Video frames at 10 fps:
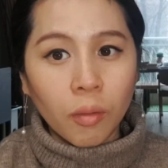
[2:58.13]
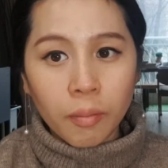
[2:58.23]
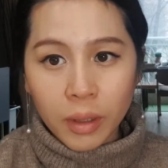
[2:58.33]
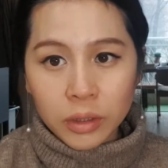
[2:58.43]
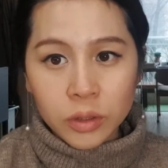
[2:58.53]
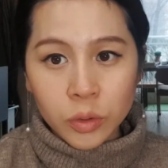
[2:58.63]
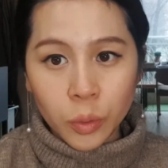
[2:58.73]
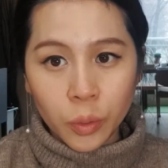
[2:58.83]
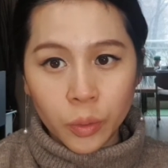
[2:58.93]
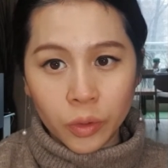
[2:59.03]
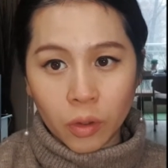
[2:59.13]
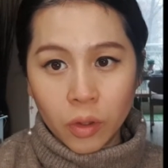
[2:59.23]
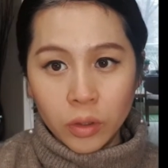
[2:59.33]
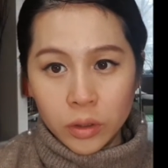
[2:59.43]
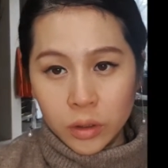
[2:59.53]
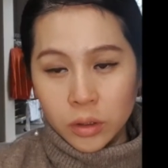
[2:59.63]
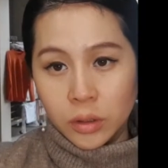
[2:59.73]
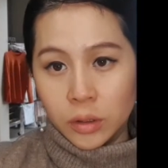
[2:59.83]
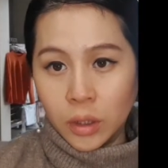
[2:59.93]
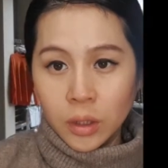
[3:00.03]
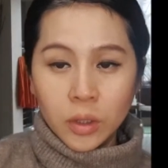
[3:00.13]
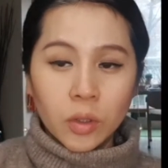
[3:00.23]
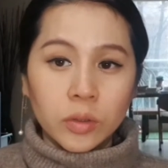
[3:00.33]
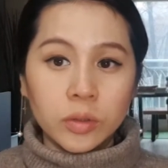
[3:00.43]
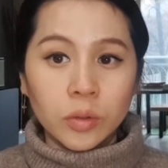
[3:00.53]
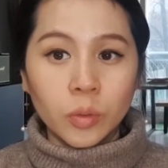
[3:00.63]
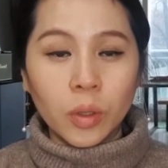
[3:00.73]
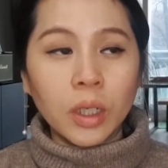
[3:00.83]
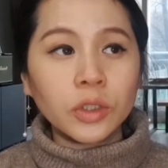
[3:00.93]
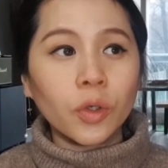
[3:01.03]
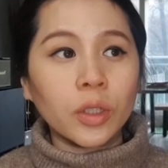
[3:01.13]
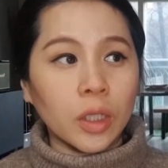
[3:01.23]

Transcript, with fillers: 엄마들도 영어를 어느 정도 하셔야